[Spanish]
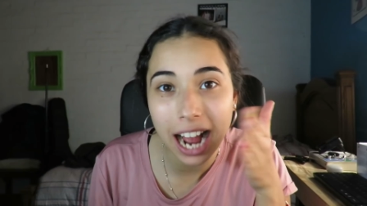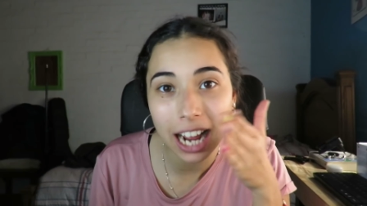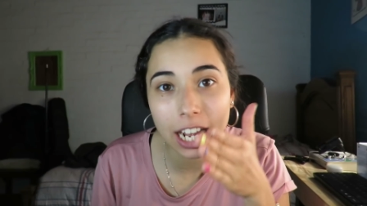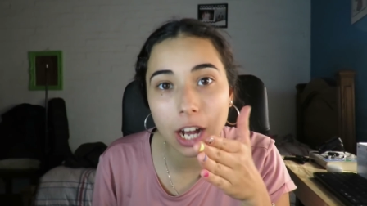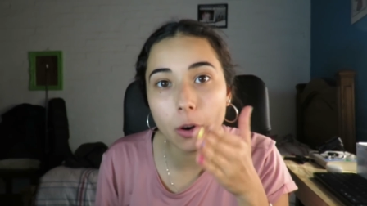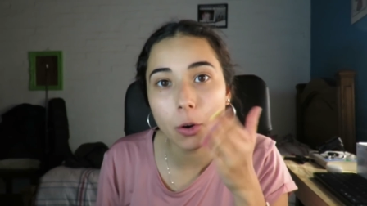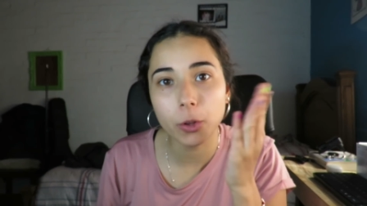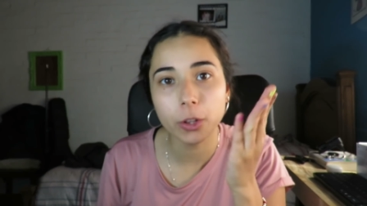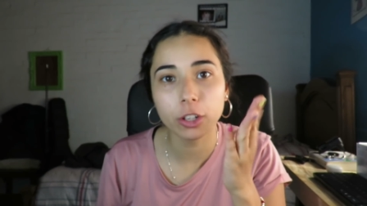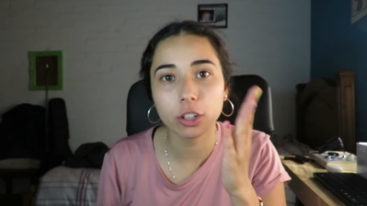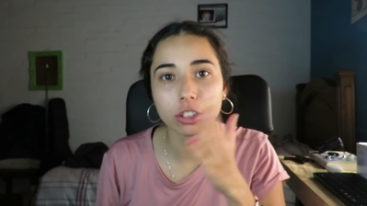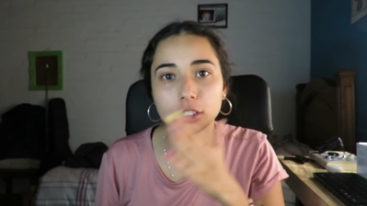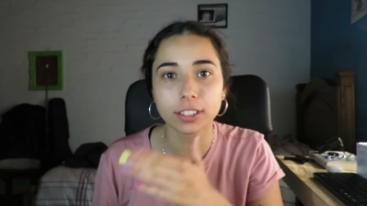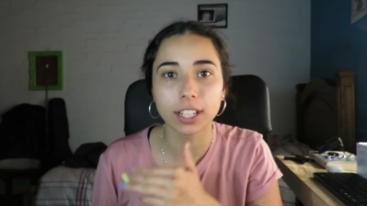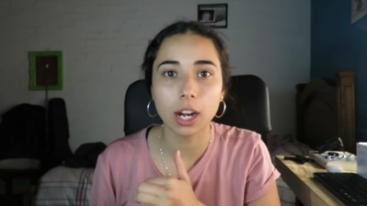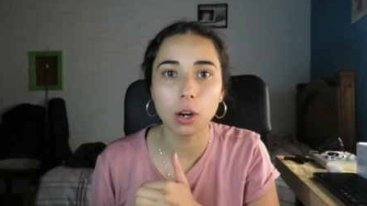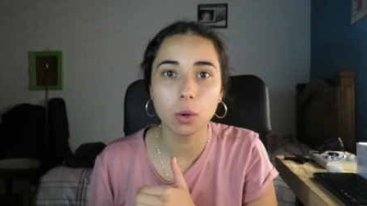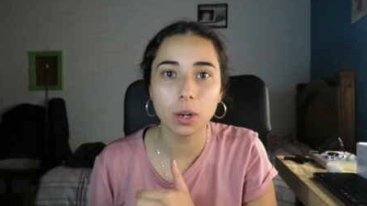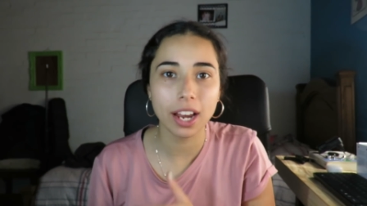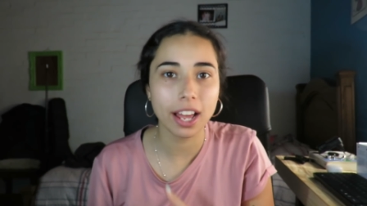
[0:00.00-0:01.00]
Acabo de
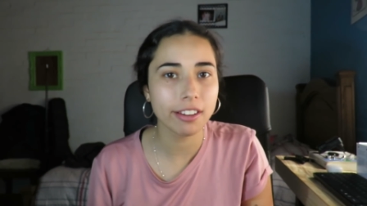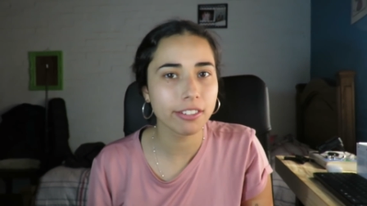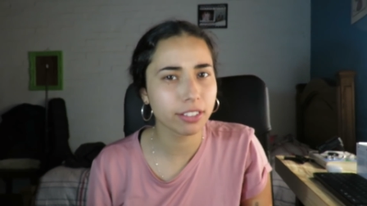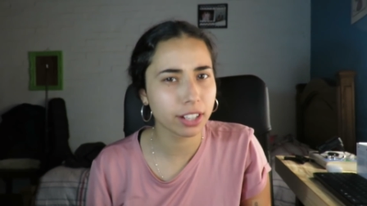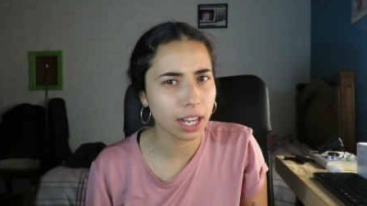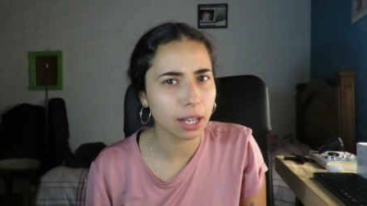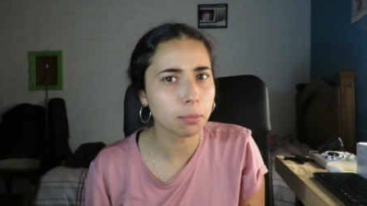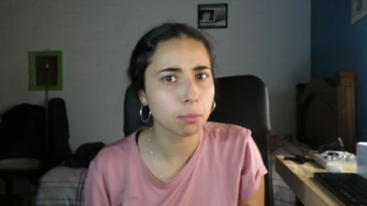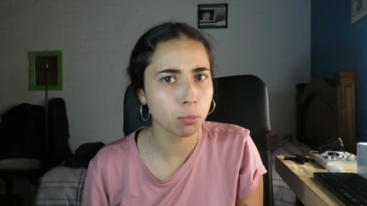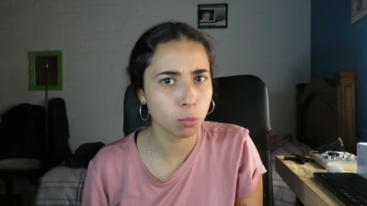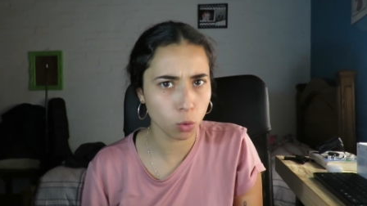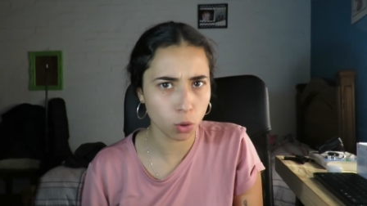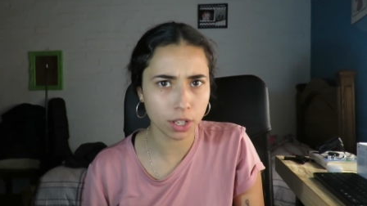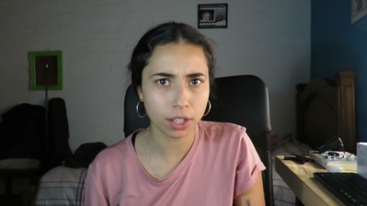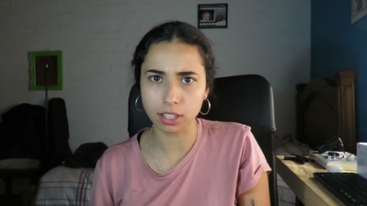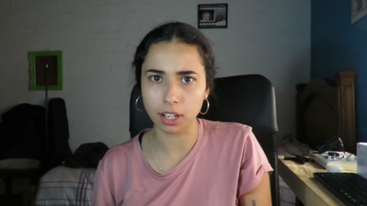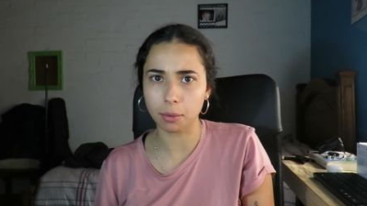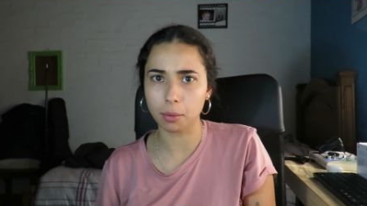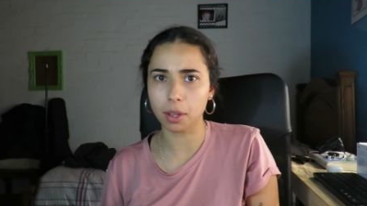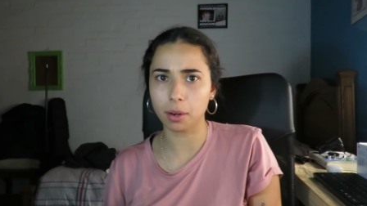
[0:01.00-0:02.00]
encontrar un life hack
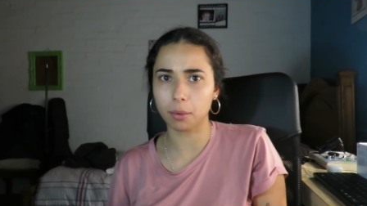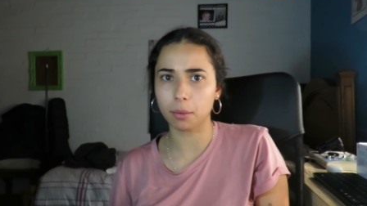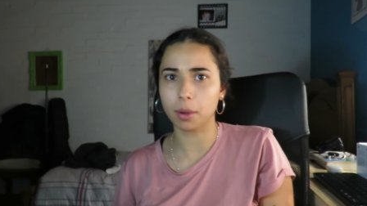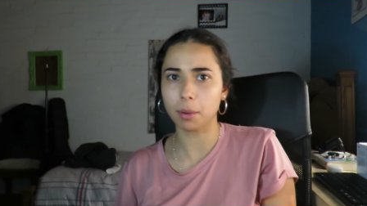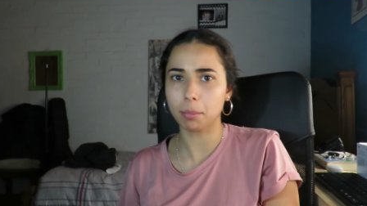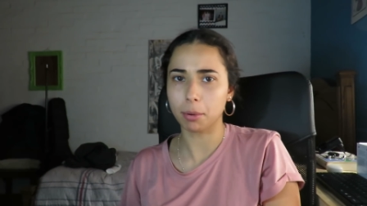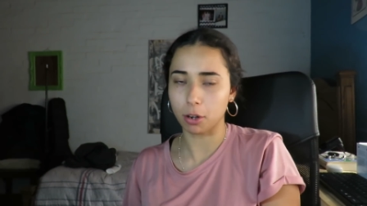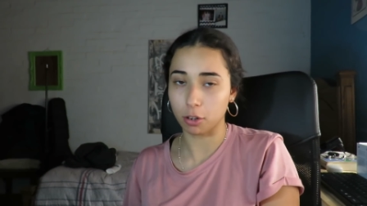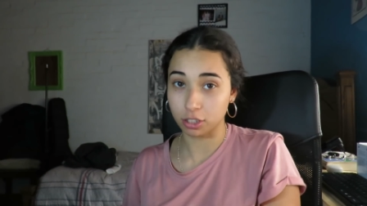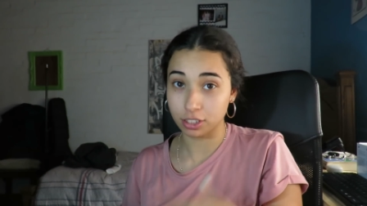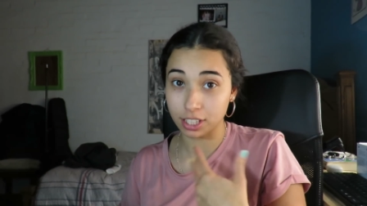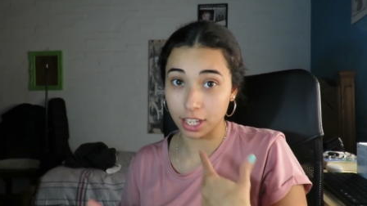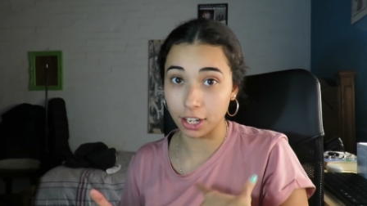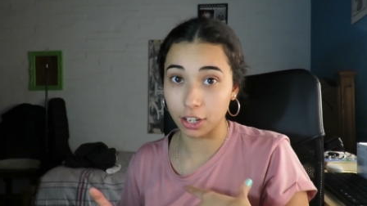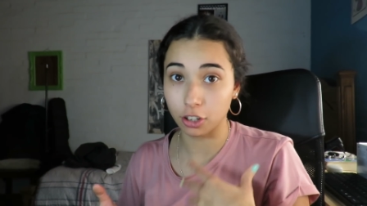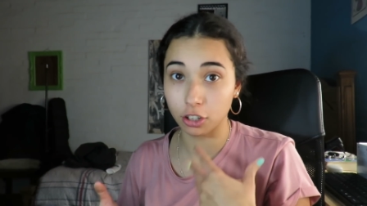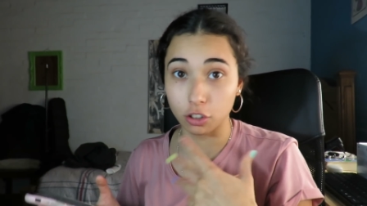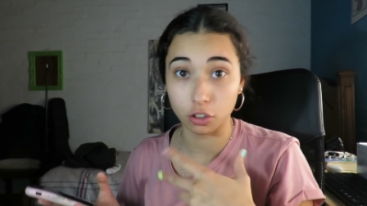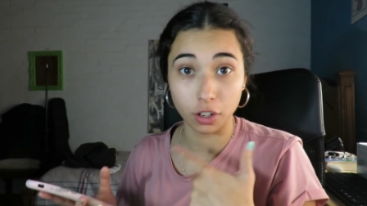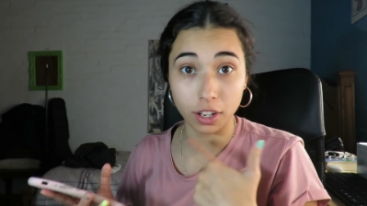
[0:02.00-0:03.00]
muy servirme, pero en
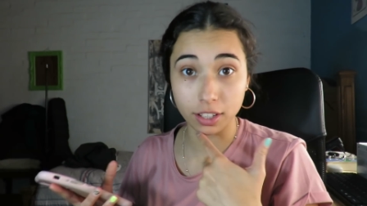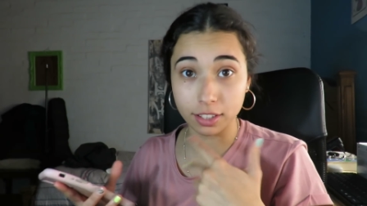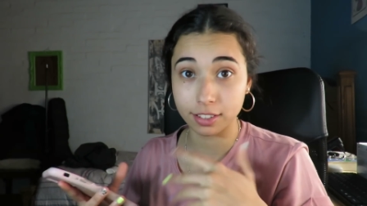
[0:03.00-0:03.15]
serio, no